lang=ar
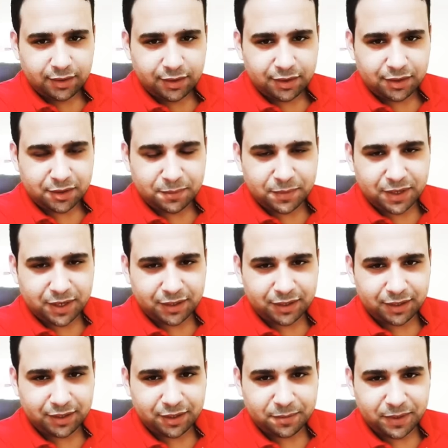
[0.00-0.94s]

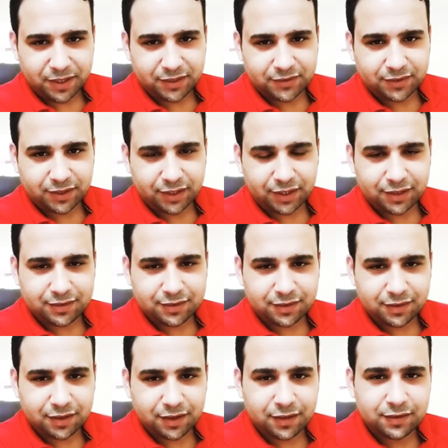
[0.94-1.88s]
يمكن اللي يميز حلقة
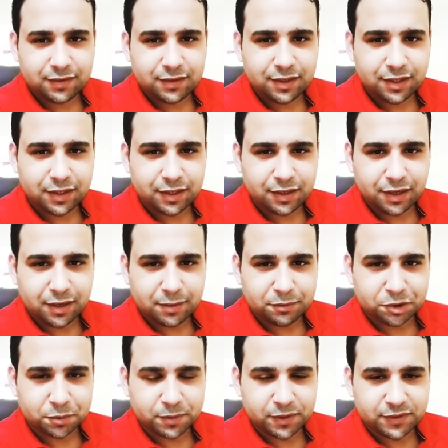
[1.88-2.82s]
النهاردة إن هي
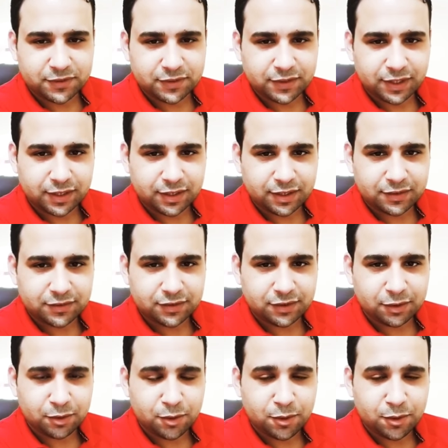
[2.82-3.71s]
مش بس للناس اللي